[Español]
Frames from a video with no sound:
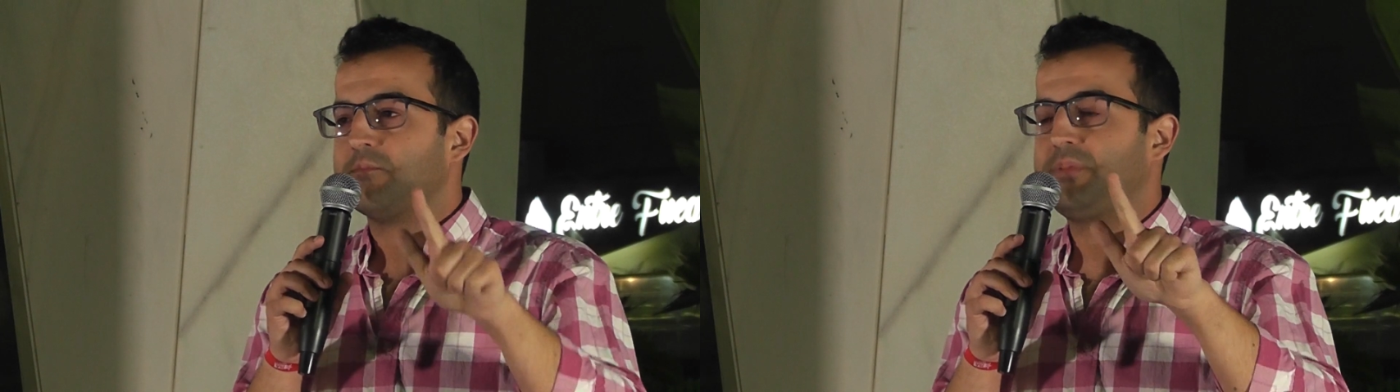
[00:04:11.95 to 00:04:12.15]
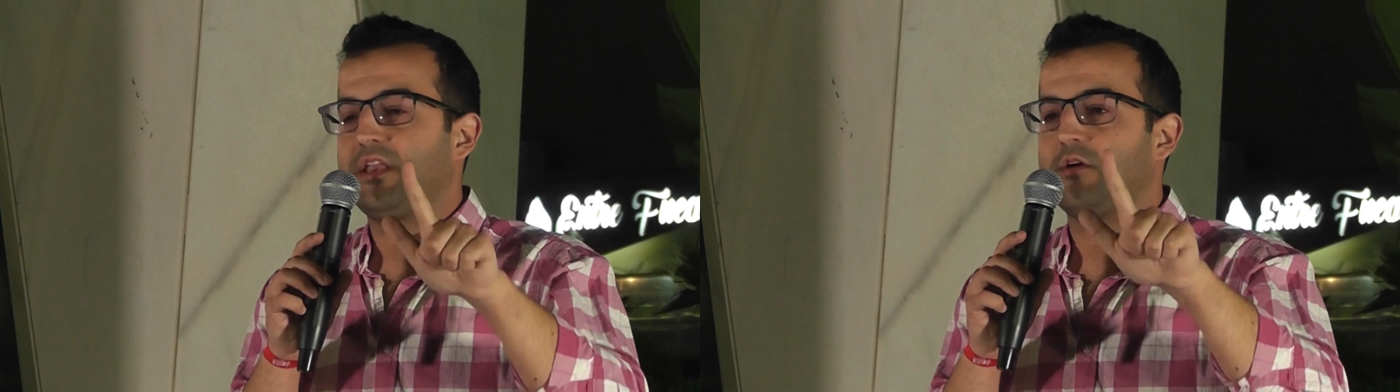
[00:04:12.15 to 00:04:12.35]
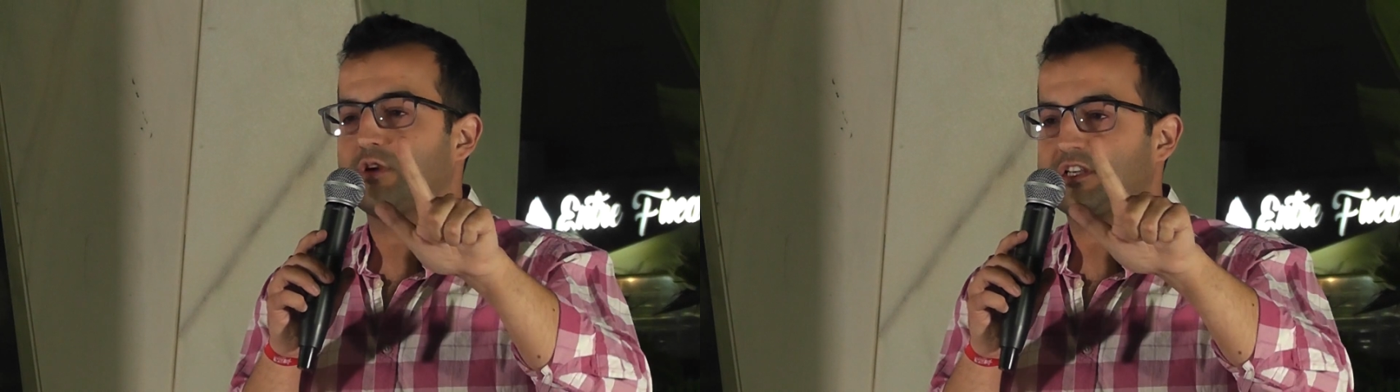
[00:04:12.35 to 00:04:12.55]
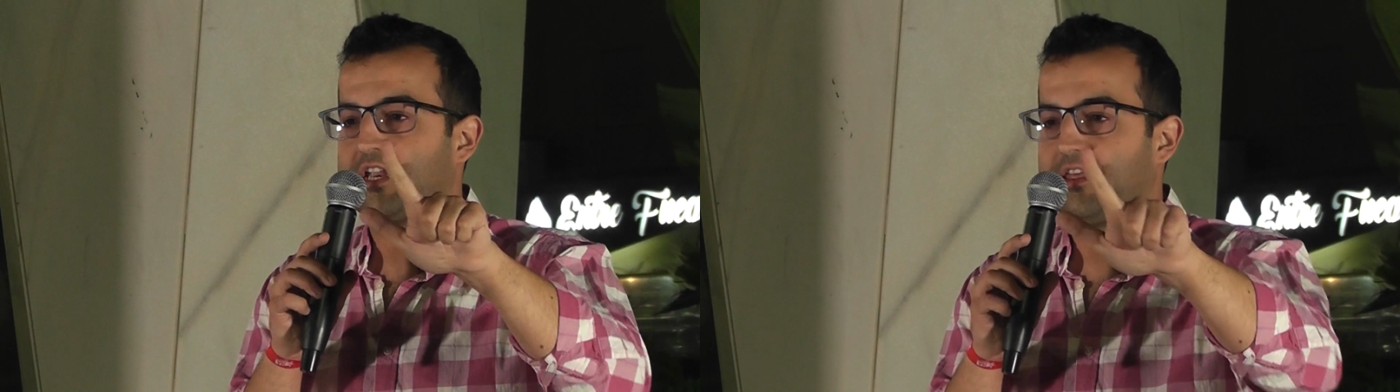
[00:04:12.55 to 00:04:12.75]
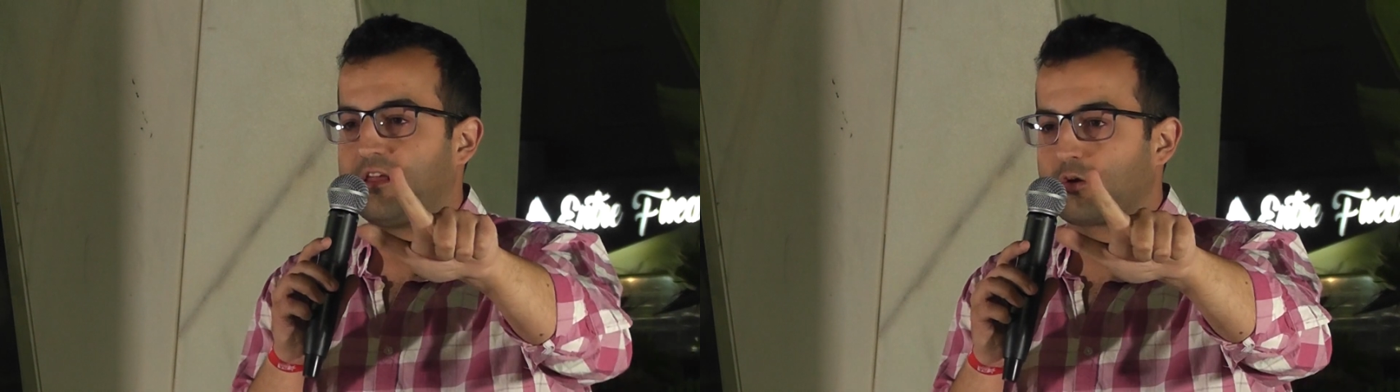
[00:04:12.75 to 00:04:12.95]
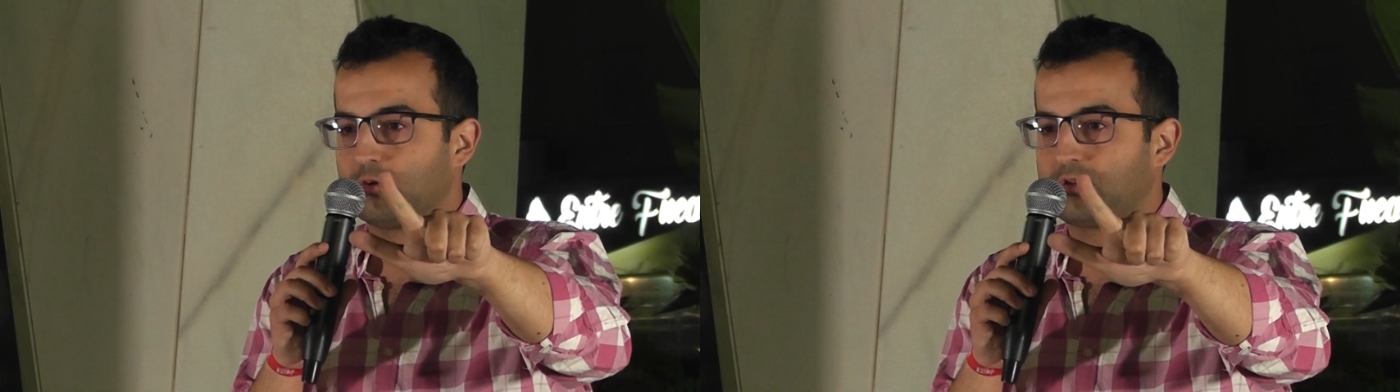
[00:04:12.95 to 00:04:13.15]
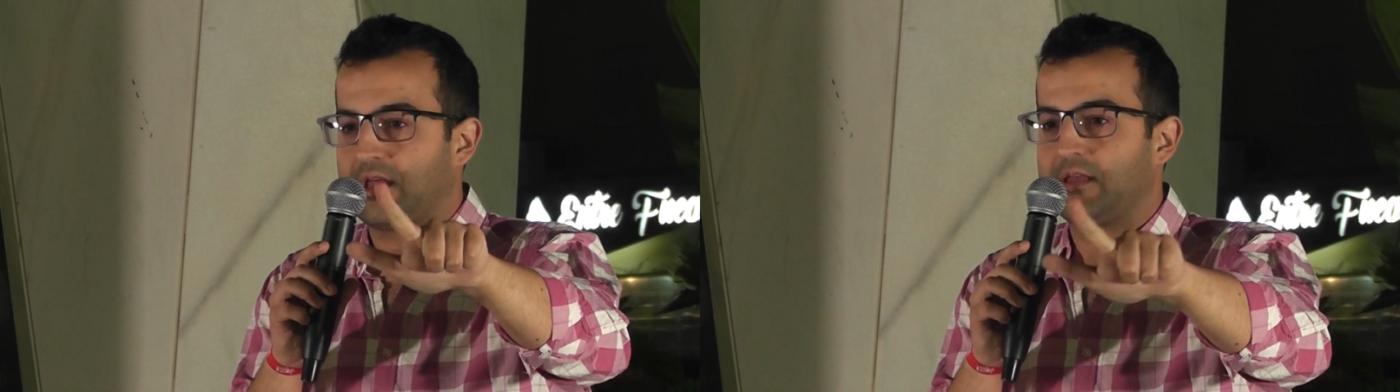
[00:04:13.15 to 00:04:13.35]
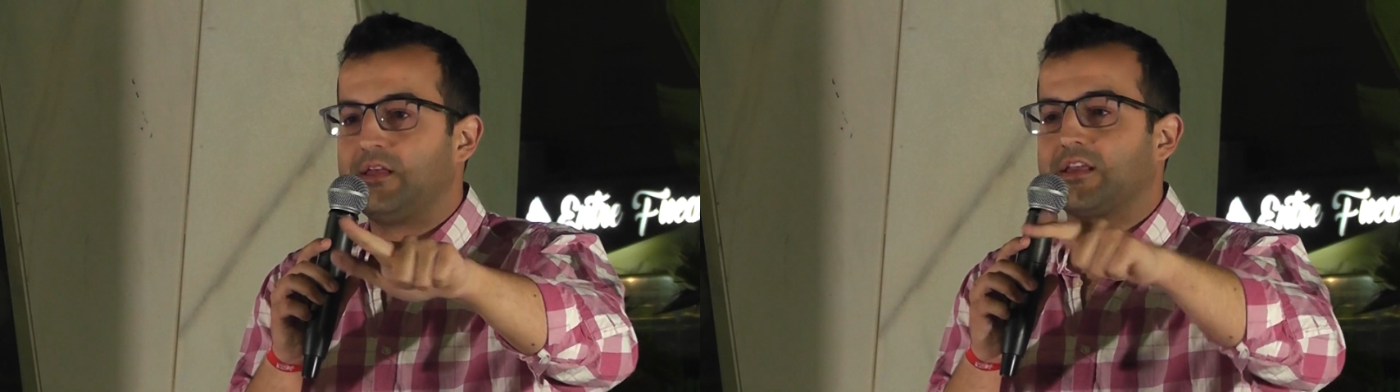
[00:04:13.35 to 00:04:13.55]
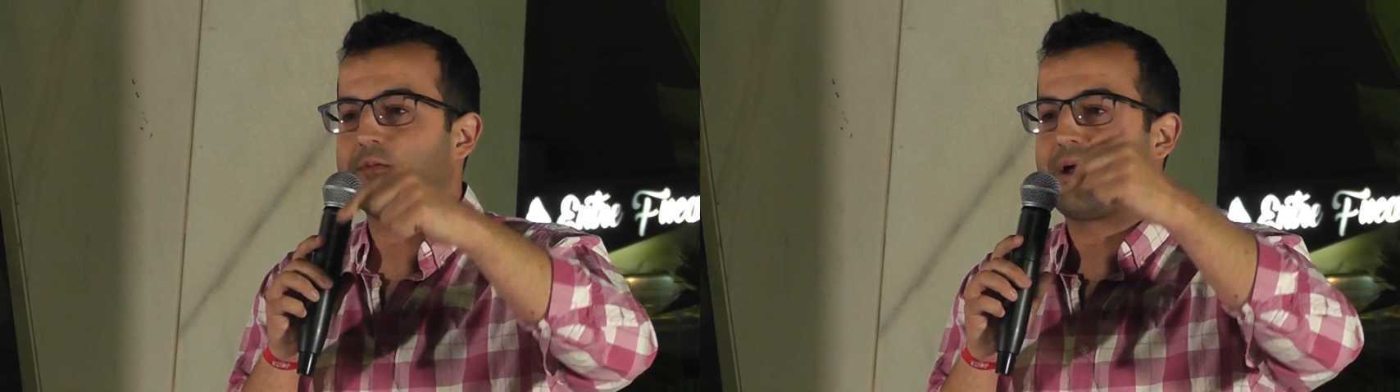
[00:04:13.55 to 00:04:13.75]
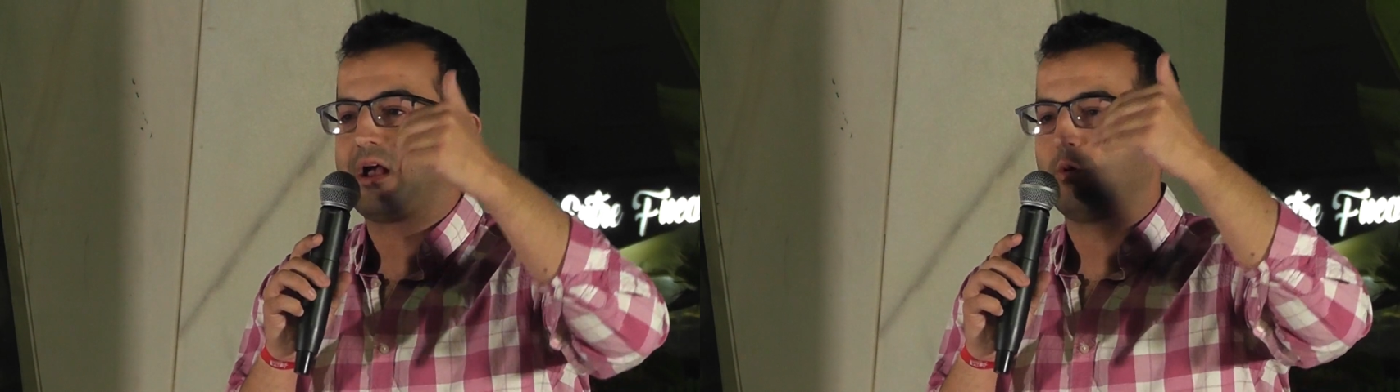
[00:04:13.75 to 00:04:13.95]
vienen una serie de rutas que
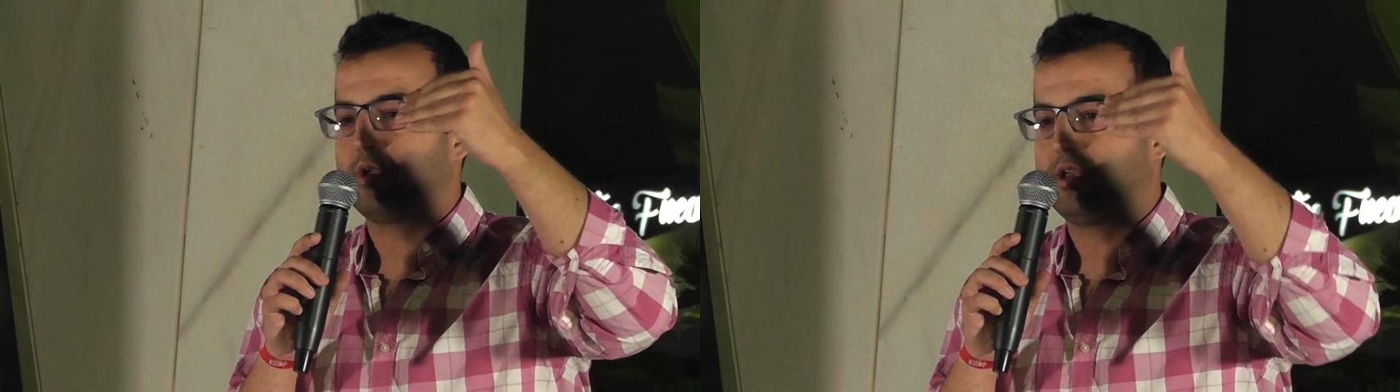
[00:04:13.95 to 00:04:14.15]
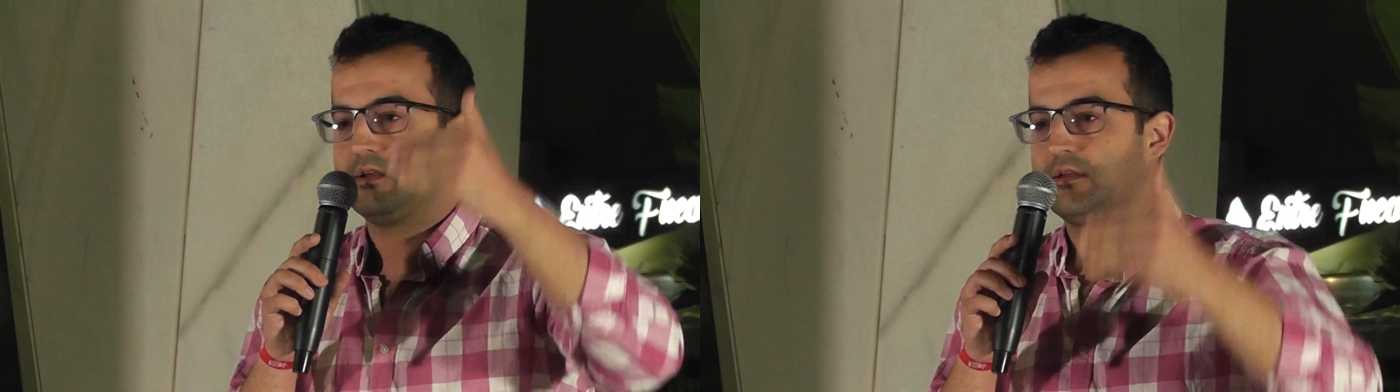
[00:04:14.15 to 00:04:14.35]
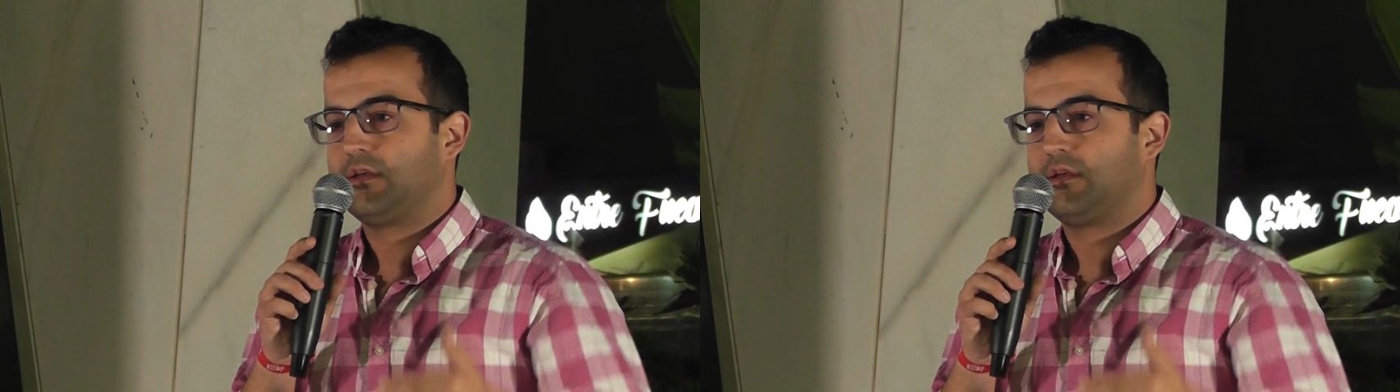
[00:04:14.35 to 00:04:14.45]
van a unir